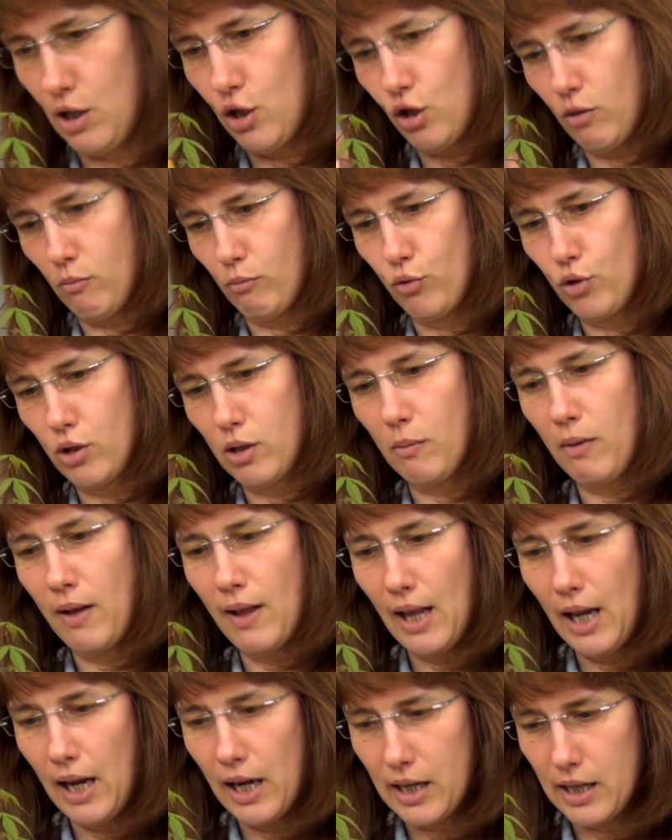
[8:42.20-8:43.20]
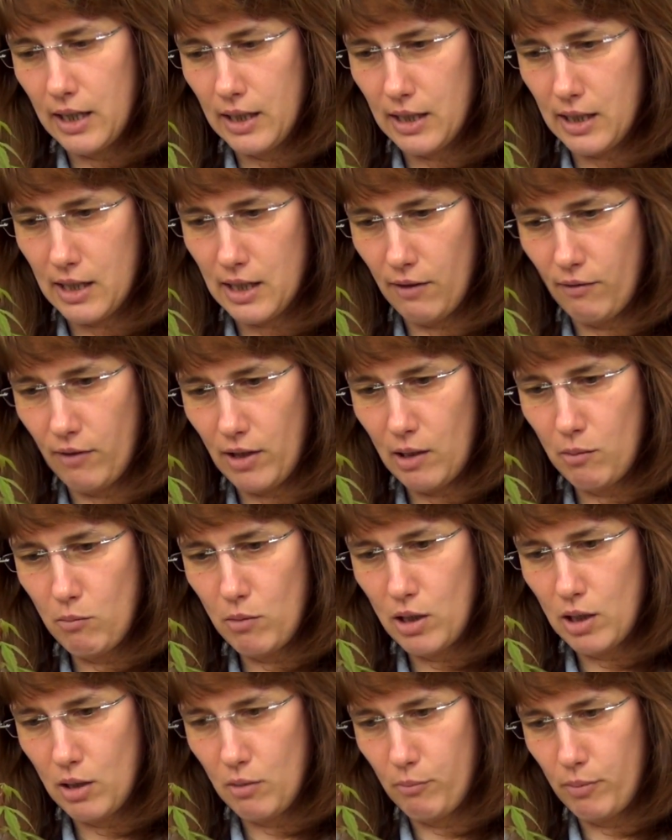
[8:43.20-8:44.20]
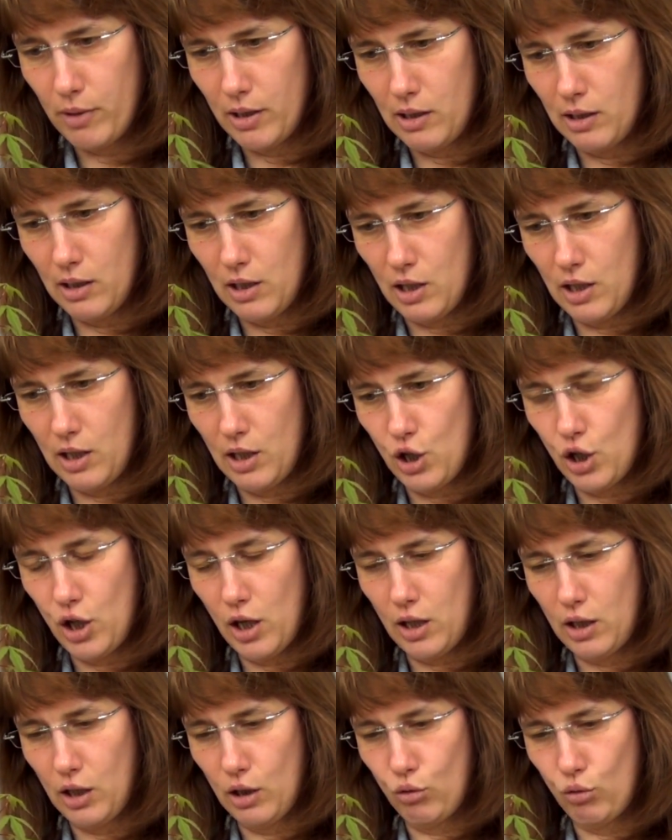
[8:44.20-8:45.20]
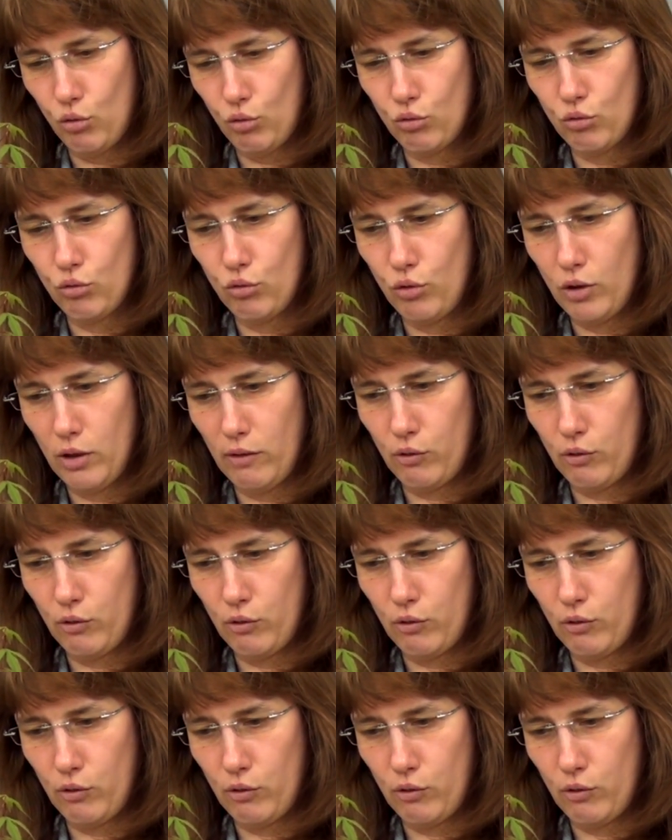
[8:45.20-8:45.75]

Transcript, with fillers: значит, будем э, со временем переназначать на другую,